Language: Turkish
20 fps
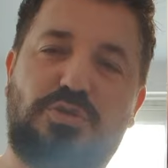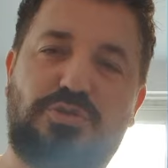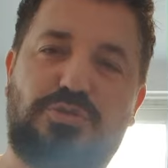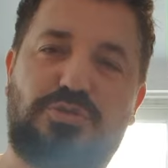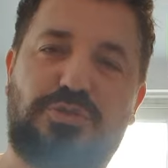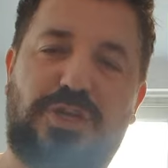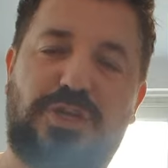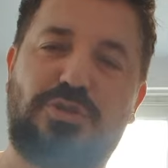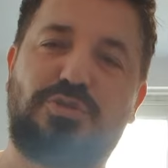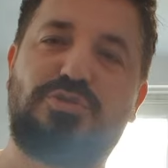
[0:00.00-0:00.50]

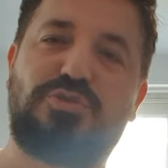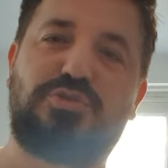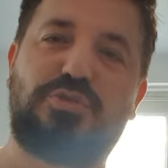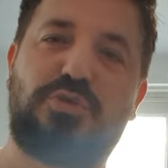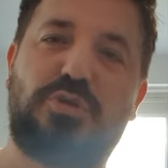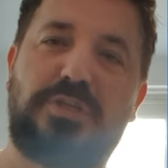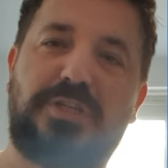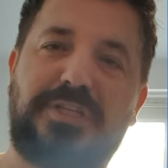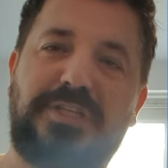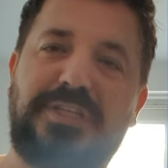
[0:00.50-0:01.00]
kutusu yani kutu
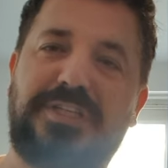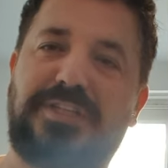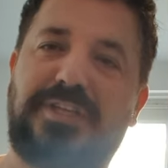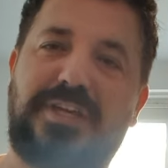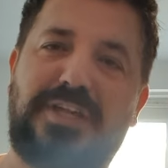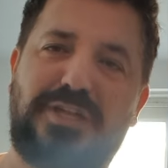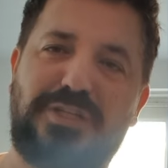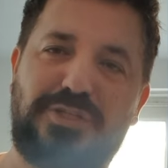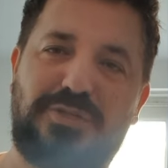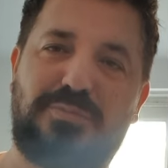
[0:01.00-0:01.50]
kolayı ya da
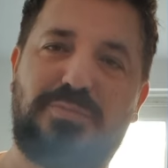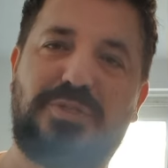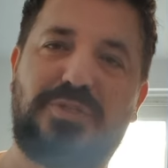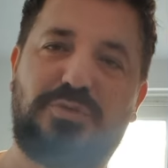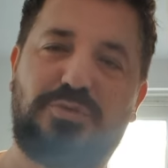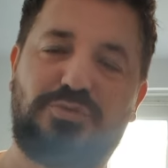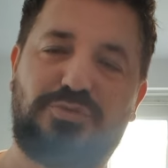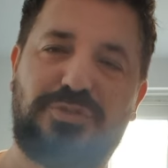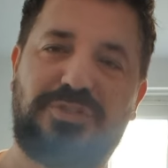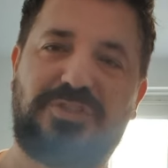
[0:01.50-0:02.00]
herhangi bir
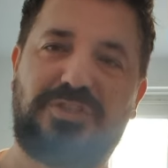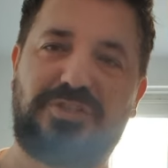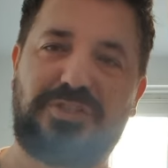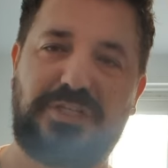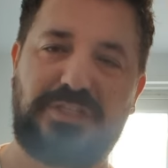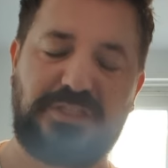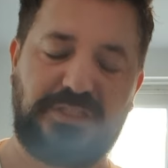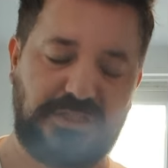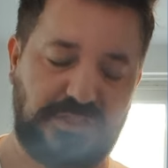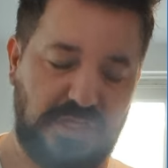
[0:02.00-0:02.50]
kutu
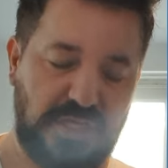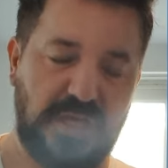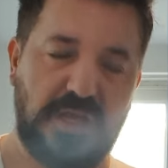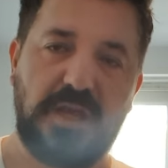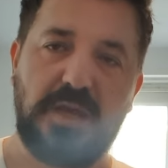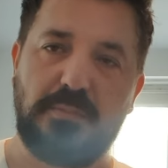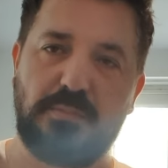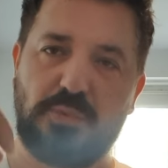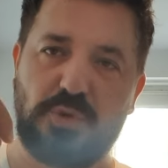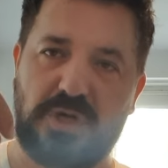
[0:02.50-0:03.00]
içeceğinin
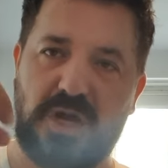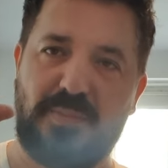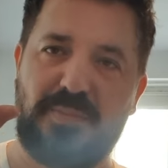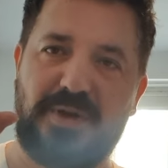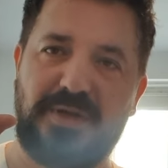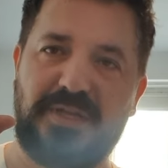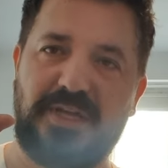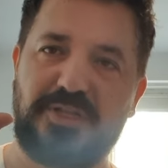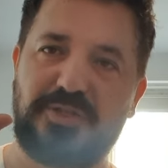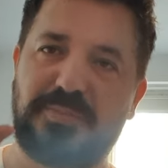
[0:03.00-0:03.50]
bu
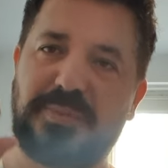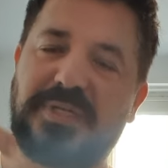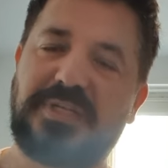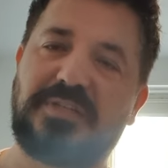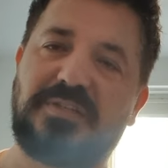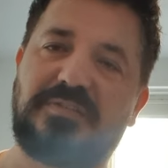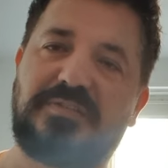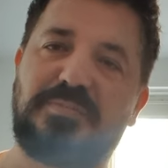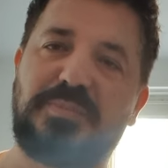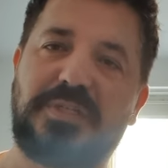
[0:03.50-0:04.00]
kapağını açma
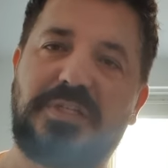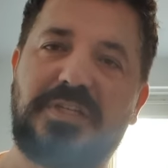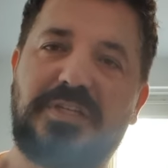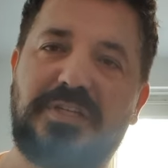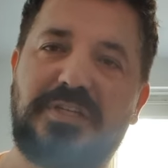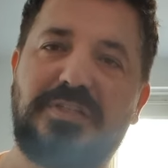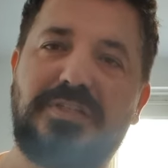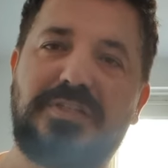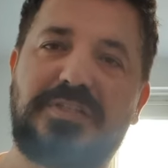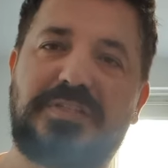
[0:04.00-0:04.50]
kısmı
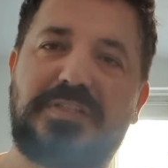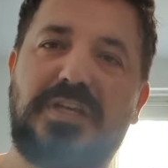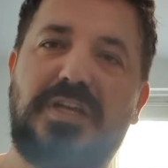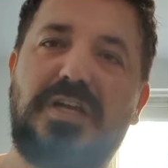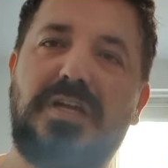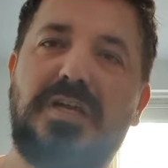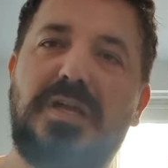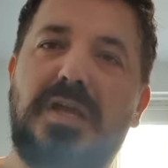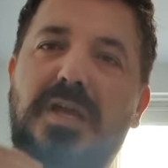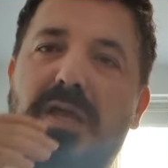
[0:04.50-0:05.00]

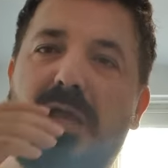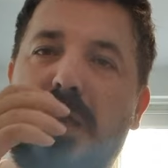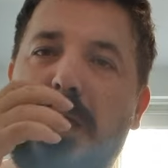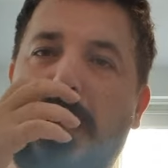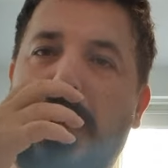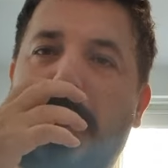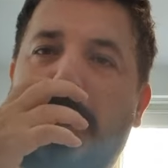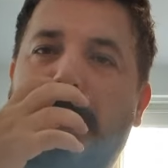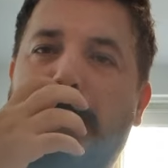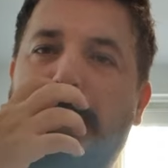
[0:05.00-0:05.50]
kırılırsa
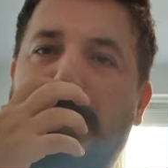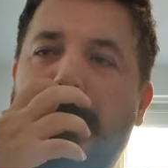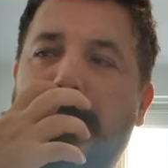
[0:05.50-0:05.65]
e,